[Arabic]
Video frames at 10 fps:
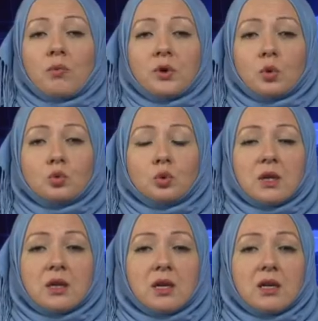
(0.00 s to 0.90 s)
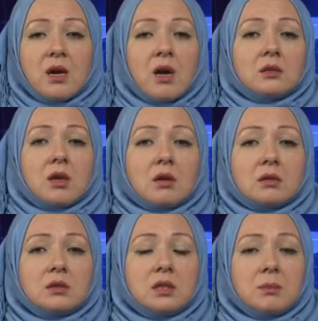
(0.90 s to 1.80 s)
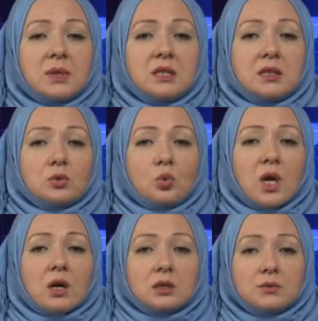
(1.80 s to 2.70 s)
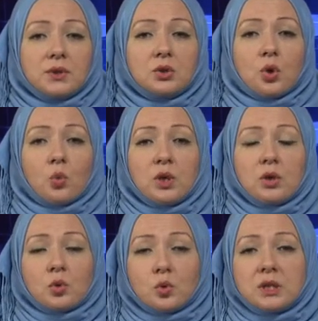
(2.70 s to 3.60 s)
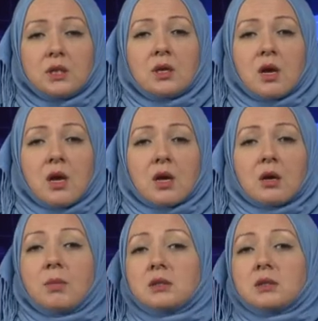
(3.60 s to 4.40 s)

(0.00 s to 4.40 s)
وفي غضون ذلك تعرضت المدينة لقصف جوي روسي كما